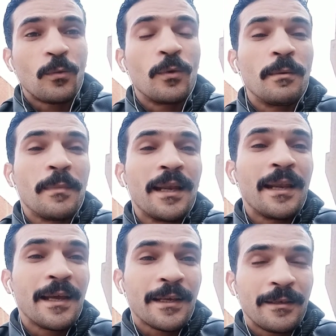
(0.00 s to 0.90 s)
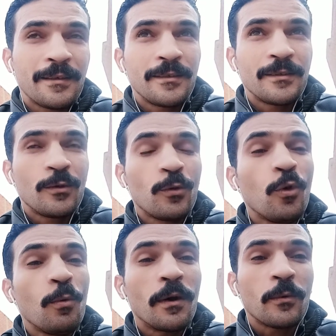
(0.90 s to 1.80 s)
والملاكي
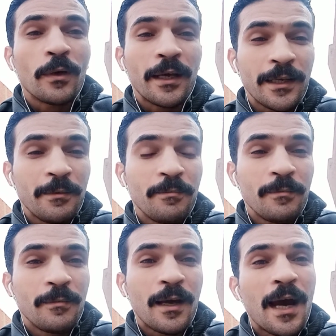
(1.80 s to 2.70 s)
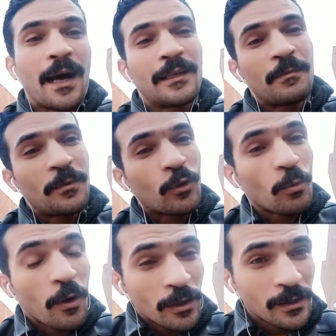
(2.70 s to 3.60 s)
اوبر وكريم على
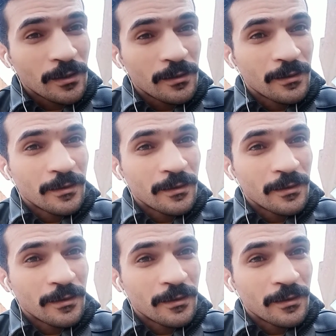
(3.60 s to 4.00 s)
الميكروباص